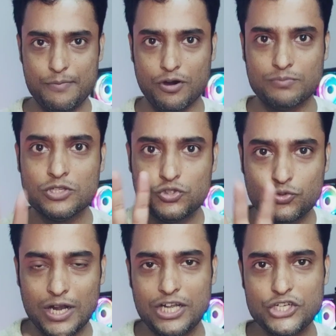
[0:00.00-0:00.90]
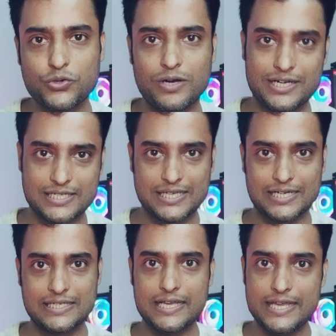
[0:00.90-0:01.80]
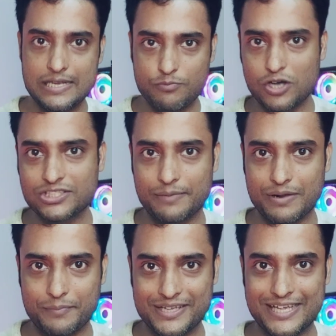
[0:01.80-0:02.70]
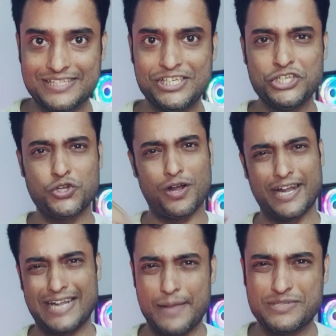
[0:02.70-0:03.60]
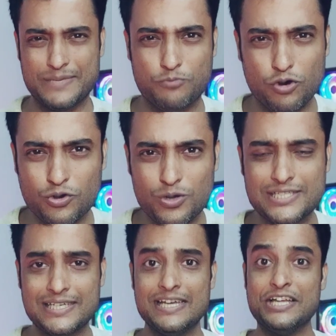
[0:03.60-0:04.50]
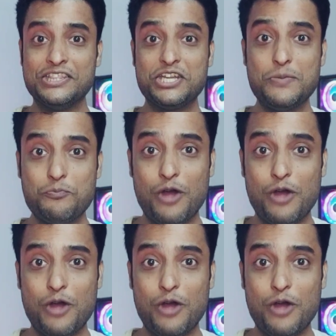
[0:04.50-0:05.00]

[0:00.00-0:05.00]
এবং চুয়াল্লিশ ওয়াটের চার্জার ইনবক্স আমরা পেয়ে যাচ্ছি সঙ্গে টাইপ সি পোর্ট রয়েছে থ্রি